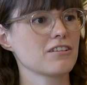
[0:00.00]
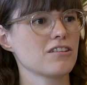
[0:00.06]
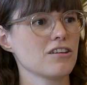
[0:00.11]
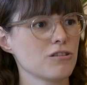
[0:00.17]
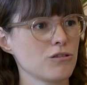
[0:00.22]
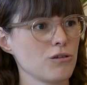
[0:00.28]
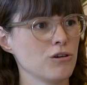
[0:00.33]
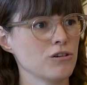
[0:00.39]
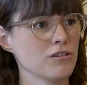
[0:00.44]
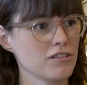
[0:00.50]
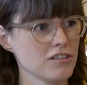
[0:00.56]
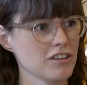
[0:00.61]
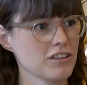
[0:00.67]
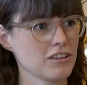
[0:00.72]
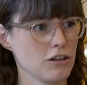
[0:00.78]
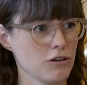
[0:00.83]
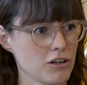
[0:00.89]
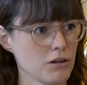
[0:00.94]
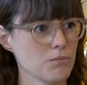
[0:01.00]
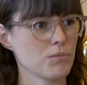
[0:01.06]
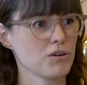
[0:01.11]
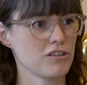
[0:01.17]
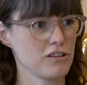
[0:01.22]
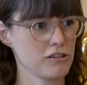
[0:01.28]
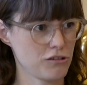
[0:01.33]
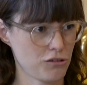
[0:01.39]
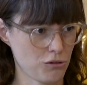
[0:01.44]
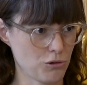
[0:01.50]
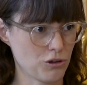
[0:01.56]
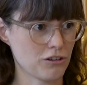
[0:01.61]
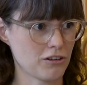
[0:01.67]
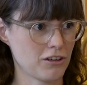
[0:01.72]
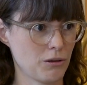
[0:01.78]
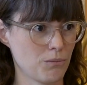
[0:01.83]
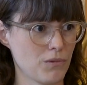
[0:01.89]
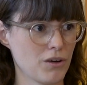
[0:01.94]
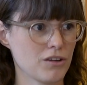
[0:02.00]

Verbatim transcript: sie sollen sich auch ein bisschen zurücknehmen. Ja.